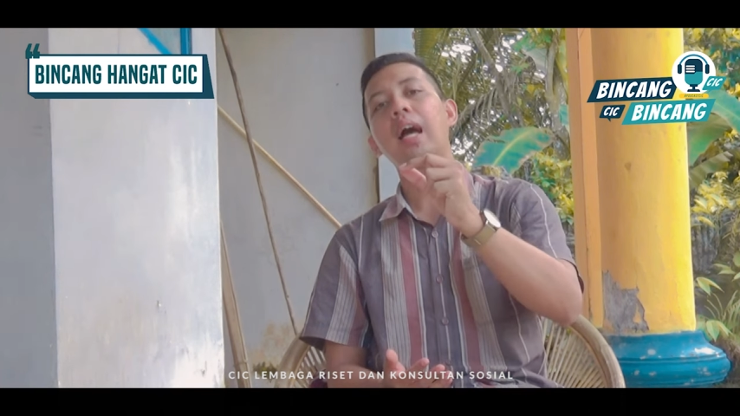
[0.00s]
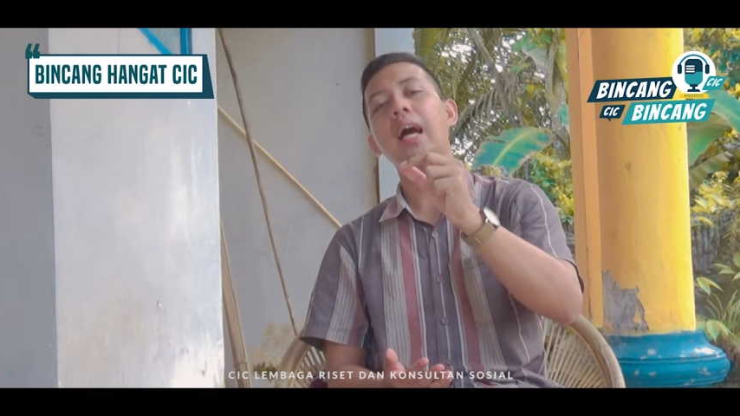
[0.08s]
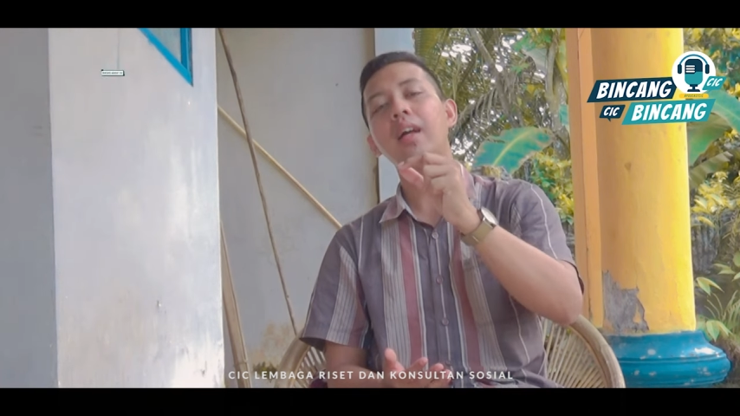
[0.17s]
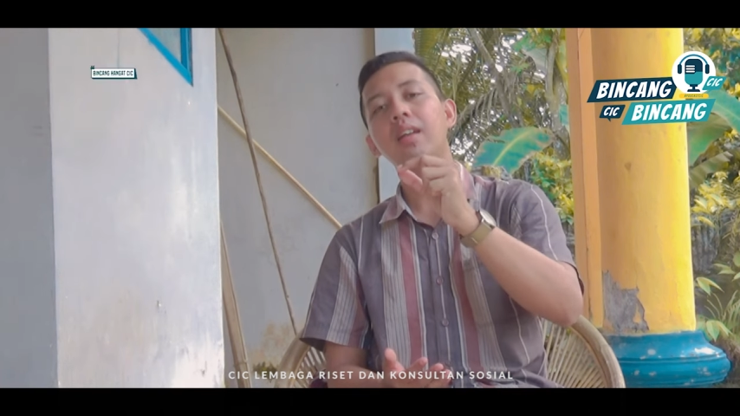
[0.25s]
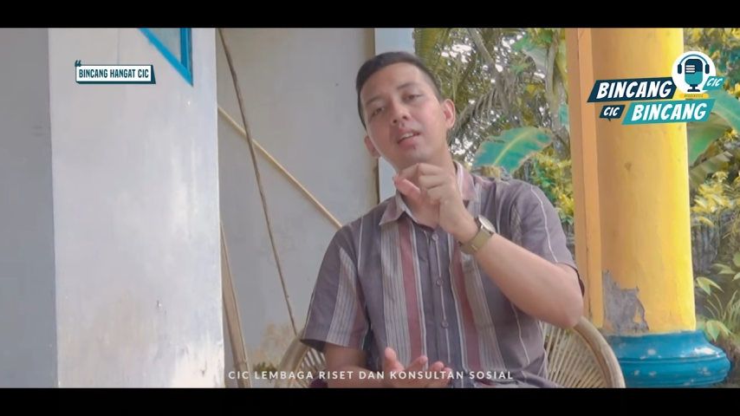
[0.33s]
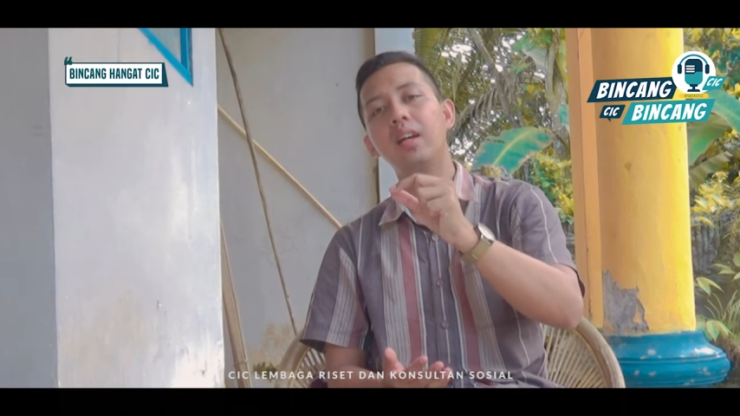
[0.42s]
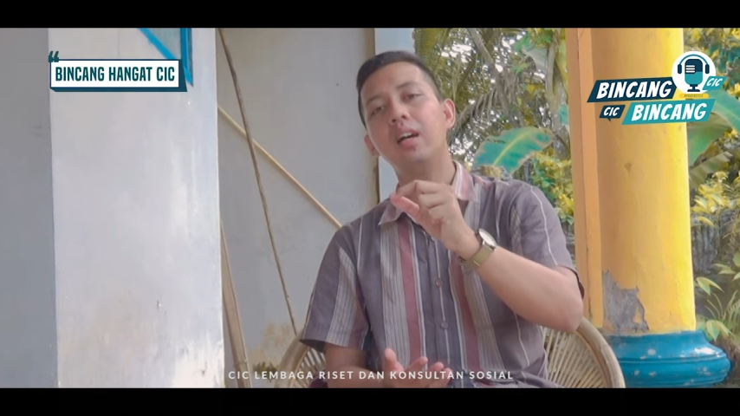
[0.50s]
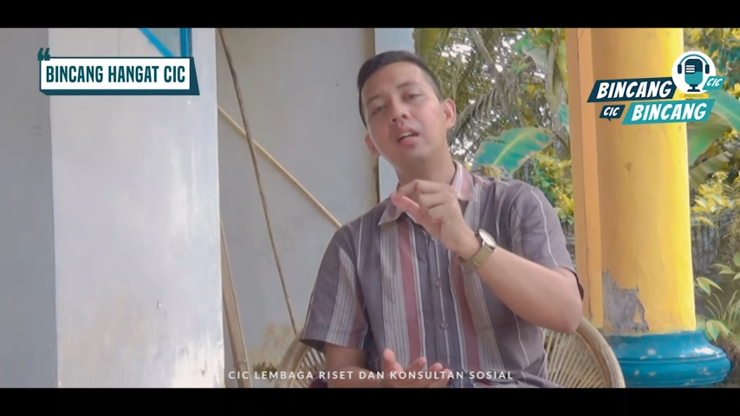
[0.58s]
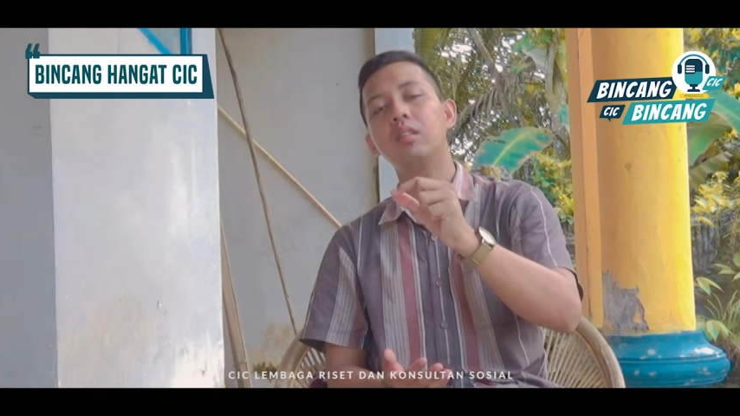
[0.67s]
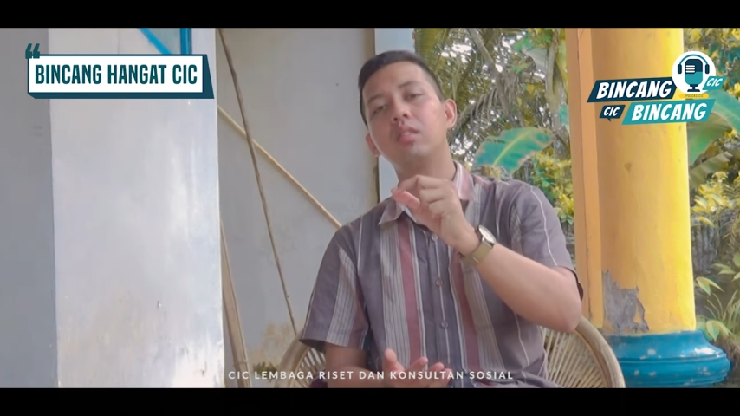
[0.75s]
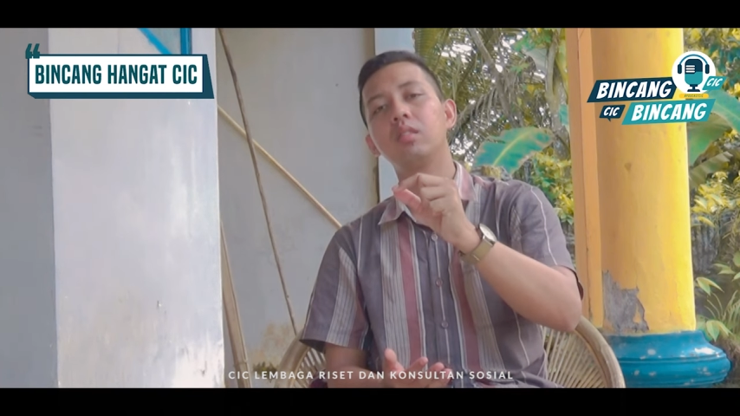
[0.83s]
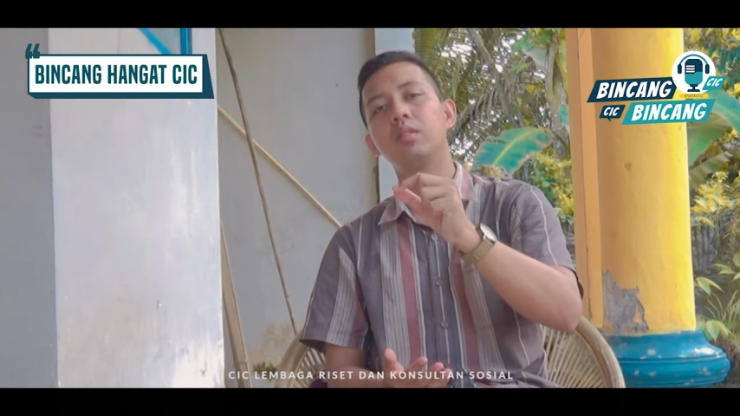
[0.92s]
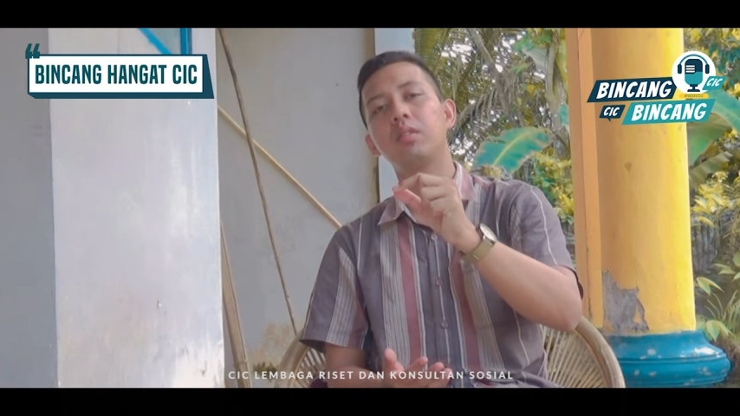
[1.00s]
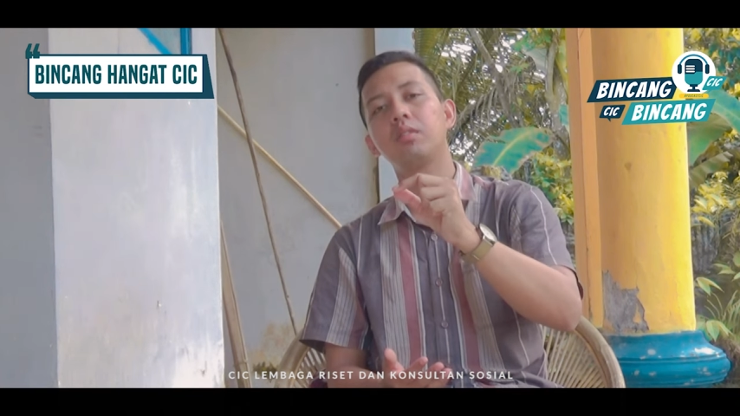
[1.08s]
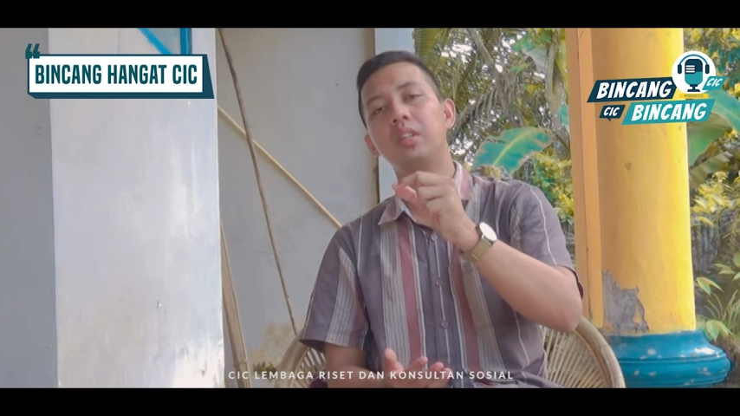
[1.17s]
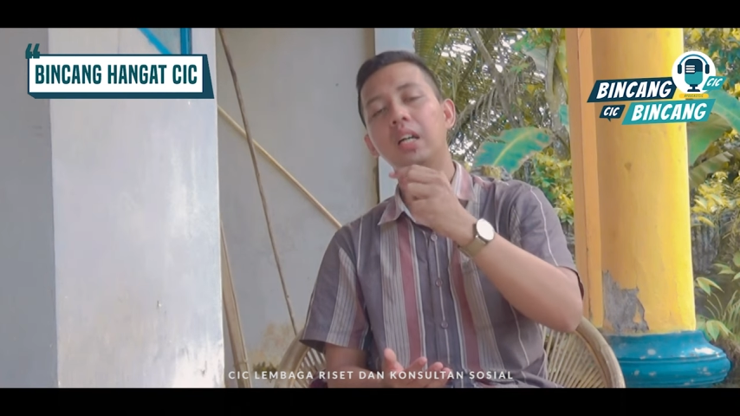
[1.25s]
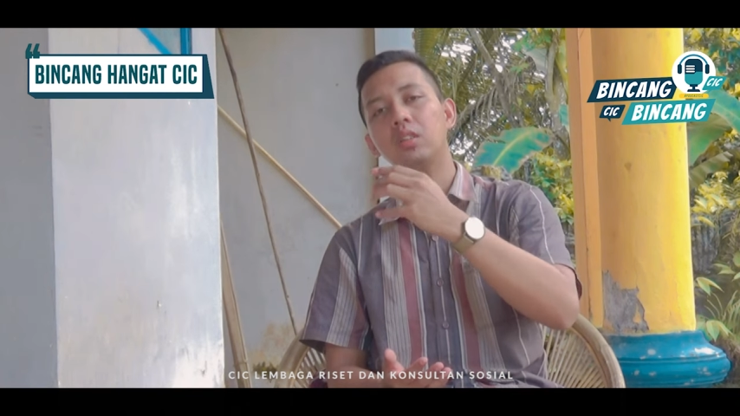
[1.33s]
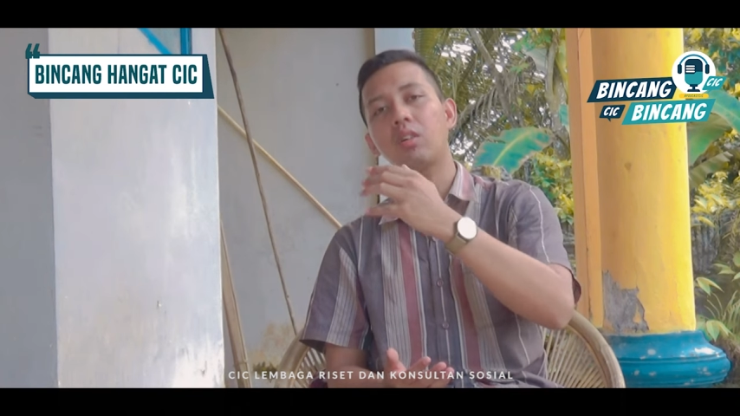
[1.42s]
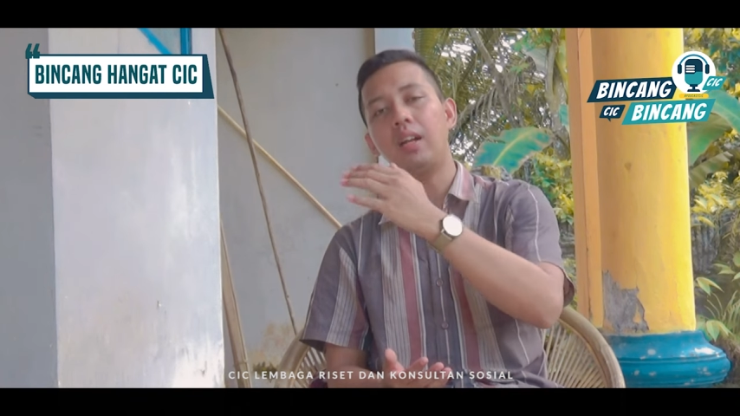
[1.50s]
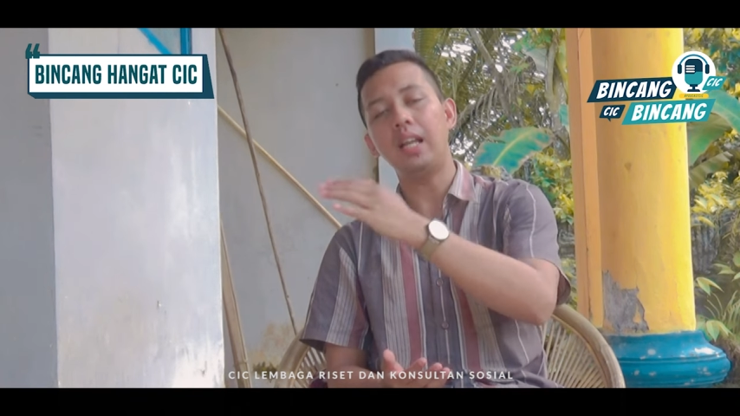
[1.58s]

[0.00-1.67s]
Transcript: ada faktor